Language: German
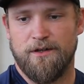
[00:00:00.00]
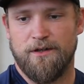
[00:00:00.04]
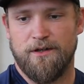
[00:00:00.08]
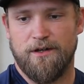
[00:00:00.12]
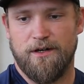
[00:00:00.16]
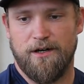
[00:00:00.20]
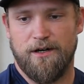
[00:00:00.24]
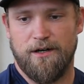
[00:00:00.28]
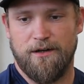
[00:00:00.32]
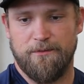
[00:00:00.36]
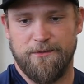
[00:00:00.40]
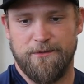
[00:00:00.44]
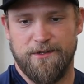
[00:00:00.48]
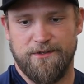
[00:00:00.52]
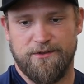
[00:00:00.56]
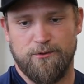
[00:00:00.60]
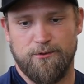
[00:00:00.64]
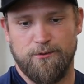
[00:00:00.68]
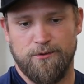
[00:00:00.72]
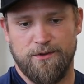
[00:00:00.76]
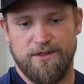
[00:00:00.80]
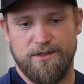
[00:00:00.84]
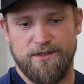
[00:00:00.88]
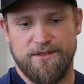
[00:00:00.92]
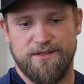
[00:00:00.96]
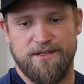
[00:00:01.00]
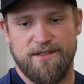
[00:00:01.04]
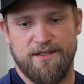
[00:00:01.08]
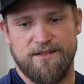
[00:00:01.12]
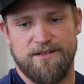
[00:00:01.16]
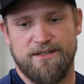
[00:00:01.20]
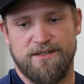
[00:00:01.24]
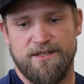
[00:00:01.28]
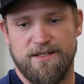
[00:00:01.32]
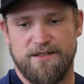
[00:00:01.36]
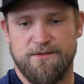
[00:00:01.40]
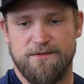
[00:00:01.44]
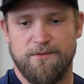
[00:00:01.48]
Um, ähm, das Gute ist, dass
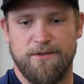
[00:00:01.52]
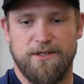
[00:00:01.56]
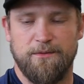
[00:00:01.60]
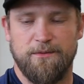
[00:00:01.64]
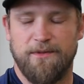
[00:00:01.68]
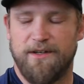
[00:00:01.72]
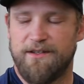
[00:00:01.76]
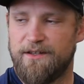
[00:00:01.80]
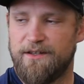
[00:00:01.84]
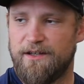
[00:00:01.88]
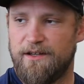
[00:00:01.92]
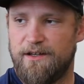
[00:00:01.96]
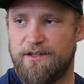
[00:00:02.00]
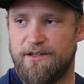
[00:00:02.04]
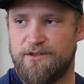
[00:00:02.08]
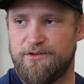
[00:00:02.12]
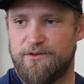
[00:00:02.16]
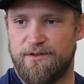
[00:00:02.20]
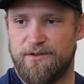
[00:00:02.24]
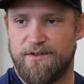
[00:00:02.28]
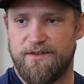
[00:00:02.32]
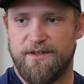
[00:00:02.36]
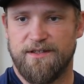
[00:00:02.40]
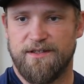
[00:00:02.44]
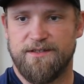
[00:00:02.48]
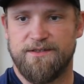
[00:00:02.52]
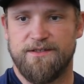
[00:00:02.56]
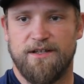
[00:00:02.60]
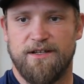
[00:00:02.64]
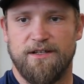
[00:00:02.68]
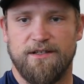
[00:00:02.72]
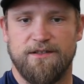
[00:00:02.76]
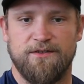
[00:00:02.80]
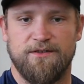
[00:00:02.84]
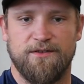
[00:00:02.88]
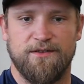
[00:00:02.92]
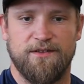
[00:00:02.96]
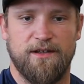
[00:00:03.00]
ich jetzt mit dem Andrea schon sechs
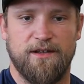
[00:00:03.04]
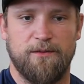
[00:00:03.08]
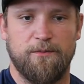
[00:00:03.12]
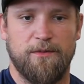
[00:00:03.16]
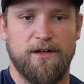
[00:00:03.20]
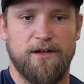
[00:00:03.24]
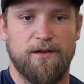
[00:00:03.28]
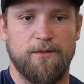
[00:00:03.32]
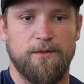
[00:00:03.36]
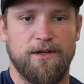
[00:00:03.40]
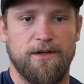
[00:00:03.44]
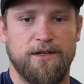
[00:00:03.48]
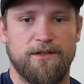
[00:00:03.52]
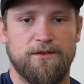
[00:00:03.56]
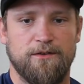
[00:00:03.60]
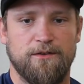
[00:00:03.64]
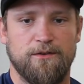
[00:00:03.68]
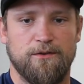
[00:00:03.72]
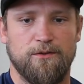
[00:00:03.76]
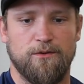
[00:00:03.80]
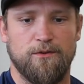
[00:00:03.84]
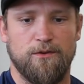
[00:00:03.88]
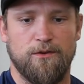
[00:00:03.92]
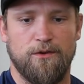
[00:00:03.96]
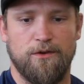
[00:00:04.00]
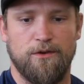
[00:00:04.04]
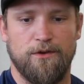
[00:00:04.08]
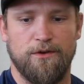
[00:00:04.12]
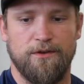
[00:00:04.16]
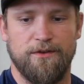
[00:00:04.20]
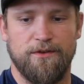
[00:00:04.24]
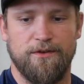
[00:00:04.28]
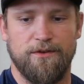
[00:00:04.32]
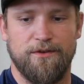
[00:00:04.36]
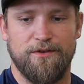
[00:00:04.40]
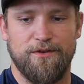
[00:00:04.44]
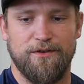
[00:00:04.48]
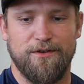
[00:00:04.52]
Jahre zusammenarbeite
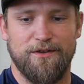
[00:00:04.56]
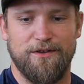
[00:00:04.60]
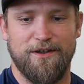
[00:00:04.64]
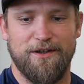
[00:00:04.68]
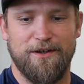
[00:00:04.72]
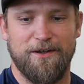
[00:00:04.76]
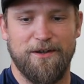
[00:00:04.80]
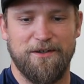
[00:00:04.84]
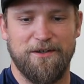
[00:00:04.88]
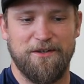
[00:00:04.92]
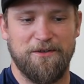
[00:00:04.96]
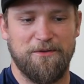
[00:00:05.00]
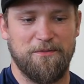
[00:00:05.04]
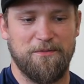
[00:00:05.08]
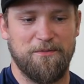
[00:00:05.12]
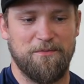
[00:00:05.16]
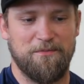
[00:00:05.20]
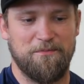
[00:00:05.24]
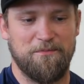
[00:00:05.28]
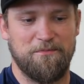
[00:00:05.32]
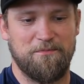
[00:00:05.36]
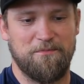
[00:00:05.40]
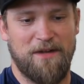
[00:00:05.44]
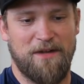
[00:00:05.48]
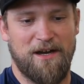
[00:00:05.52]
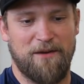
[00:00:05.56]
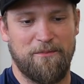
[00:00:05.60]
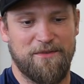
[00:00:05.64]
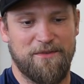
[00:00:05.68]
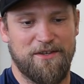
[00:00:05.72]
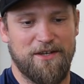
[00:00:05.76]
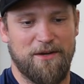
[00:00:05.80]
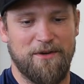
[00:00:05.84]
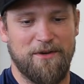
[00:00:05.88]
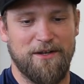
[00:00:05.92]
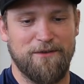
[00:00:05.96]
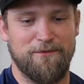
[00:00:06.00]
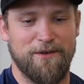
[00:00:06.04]
und ja, ich habe
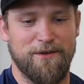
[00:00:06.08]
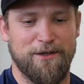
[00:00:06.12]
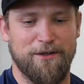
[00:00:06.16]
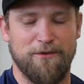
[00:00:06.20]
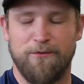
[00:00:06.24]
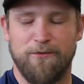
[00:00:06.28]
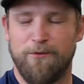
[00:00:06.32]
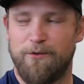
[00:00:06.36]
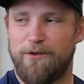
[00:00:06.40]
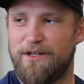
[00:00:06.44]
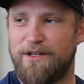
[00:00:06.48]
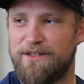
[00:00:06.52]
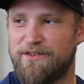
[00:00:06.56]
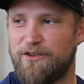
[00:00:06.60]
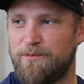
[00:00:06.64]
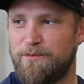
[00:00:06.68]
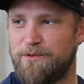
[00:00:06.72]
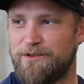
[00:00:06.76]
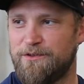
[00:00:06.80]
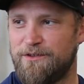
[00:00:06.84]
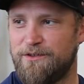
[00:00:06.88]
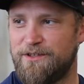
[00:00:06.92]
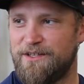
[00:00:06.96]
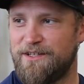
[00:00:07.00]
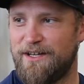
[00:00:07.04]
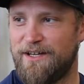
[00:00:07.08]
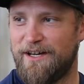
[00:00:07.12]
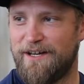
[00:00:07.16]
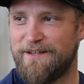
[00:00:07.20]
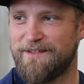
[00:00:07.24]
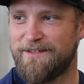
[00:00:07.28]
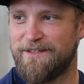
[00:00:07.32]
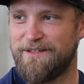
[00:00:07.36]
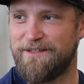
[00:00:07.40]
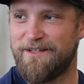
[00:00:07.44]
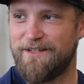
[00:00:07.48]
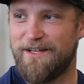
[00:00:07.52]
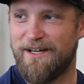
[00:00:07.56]
mich am Anfang gefühlt, als ob ich noch nie eine
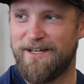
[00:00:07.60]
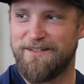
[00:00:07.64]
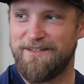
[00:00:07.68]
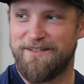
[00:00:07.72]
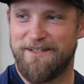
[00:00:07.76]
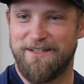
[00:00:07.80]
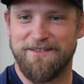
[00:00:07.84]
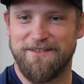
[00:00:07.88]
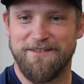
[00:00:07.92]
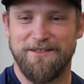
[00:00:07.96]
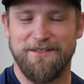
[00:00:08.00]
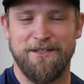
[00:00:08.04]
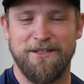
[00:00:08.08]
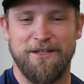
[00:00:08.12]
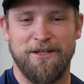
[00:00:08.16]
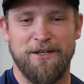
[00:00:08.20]
Handel in der Hand hatte.